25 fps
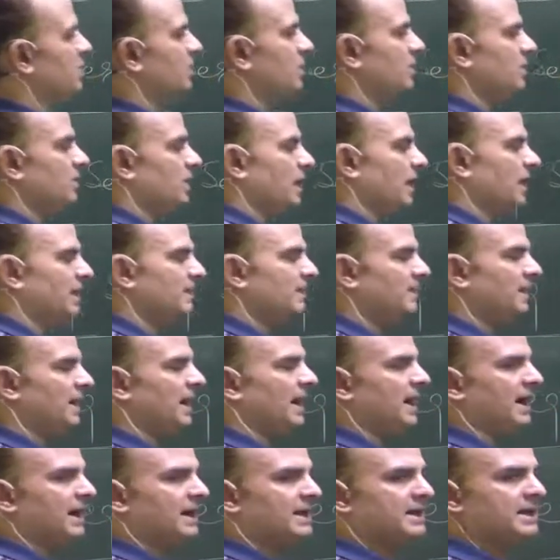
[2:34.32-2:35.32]
को आप
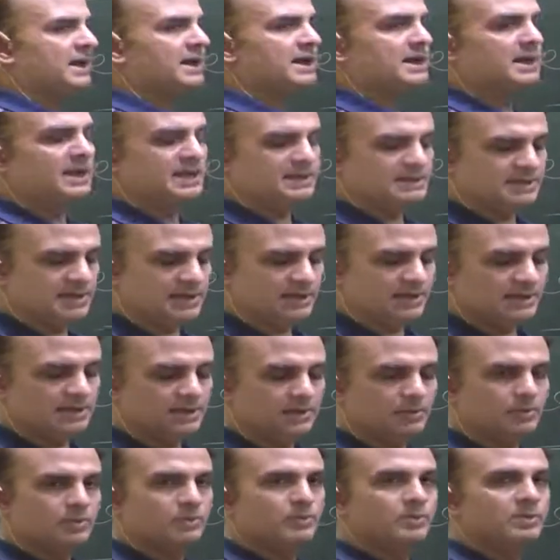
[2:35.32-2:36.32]
ऐड करना चाहते
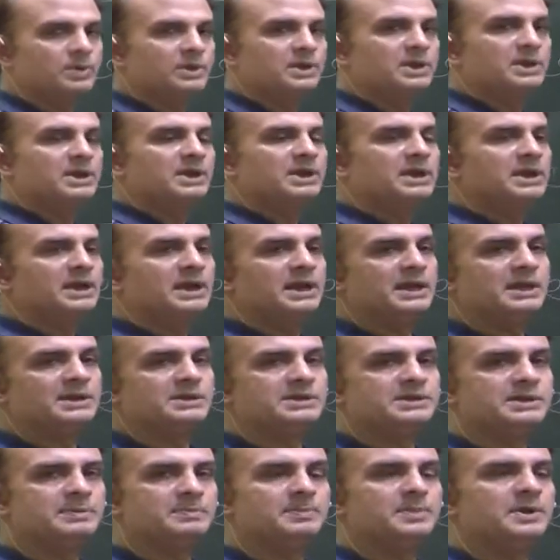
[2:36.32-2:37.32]
हो एक
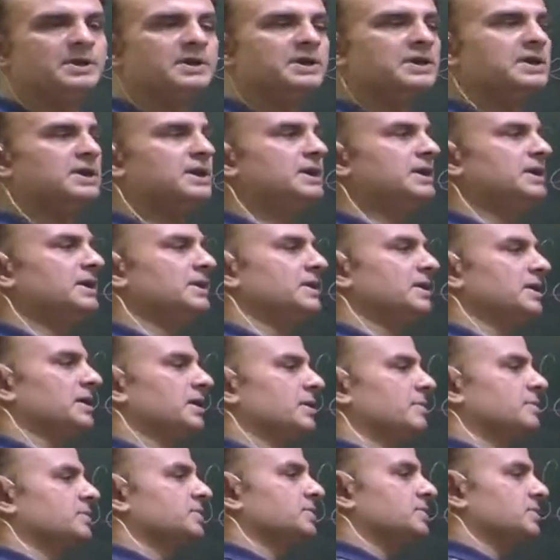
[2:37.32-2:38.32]
जीपी की
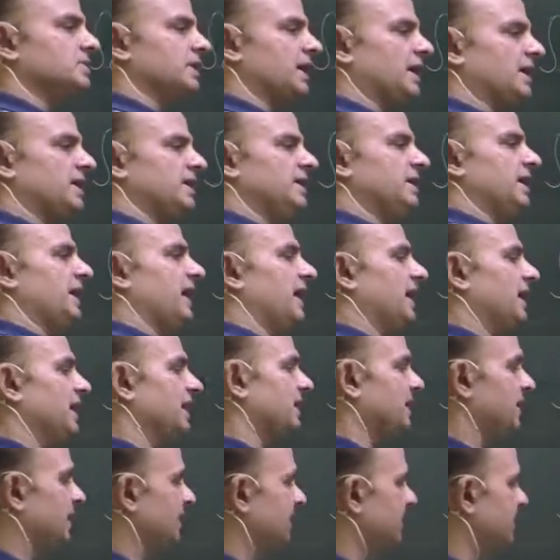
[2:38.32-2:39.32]
टर्म्स सारी ऐड
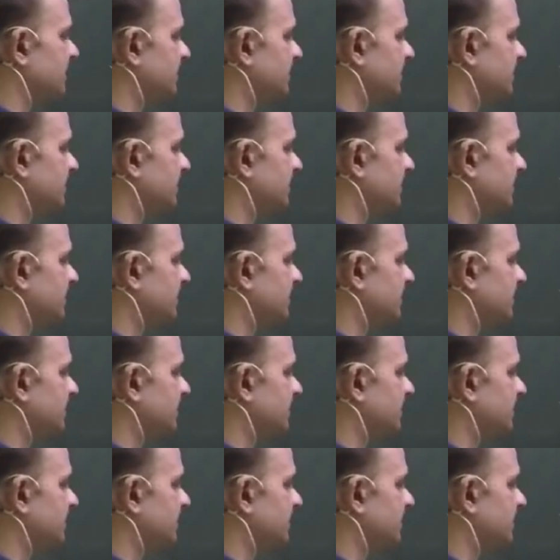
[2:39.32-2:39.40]
करना